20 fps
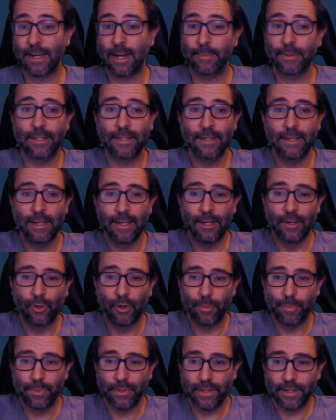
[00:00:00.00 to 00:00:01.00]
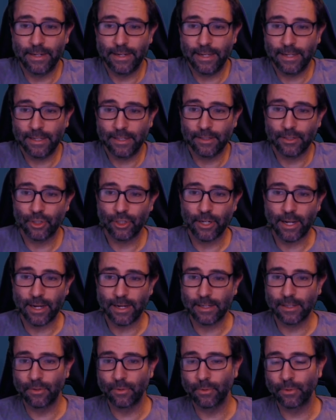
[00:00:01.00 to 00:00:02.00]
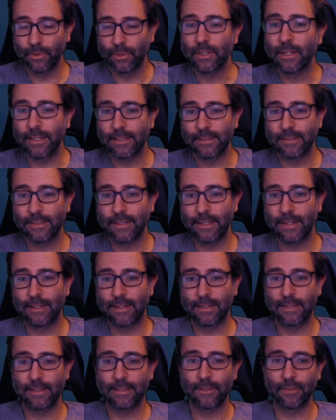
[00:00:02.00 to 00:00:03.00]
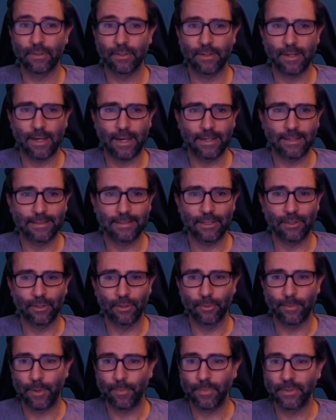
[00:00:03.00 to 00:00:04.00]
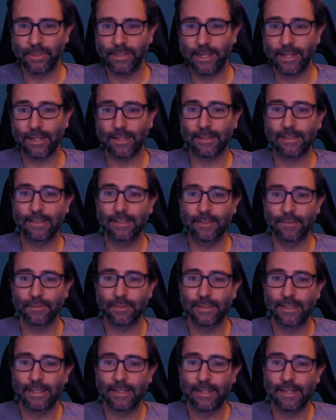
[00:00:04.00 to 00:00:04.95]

Aber die Gruppe nicht stark genug letztendlich und eigentlich auch überhaupt nicht attraktiv.